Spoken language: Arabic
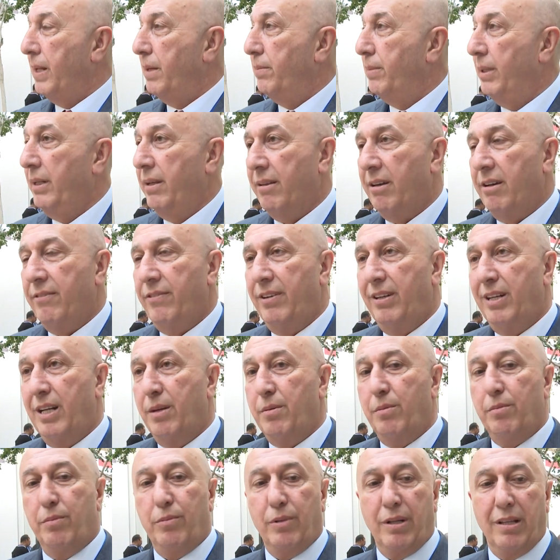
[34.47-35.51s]
بالإضافة إلى
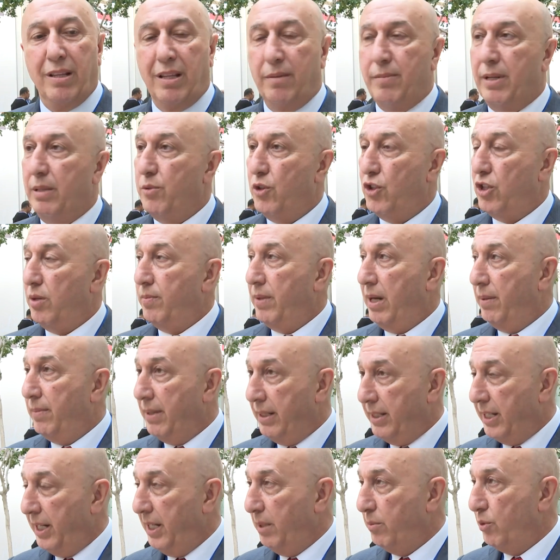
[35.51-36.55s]
منظمات مجتمع
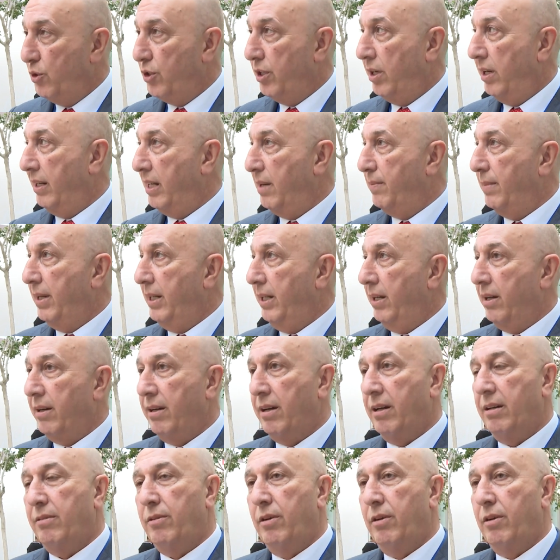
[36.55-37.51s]
مدني مشاركة مع العراق